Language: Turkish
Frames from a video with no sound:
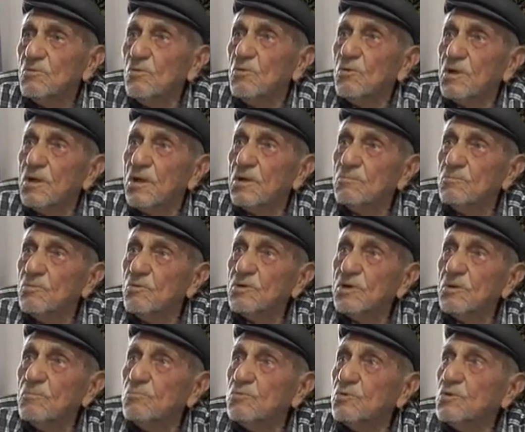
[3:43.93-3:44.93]
Oradan,
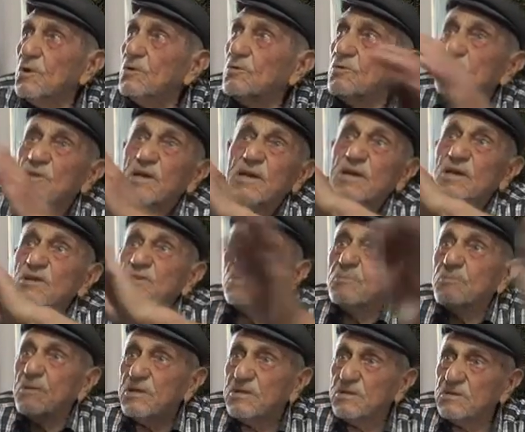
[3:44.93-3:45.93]
orada, buradan öte
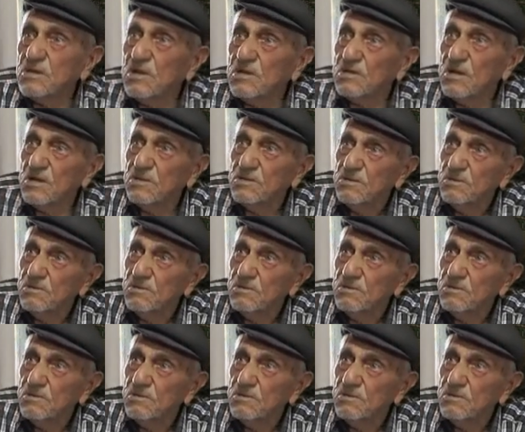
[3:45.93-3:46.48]
geçemedi zaten.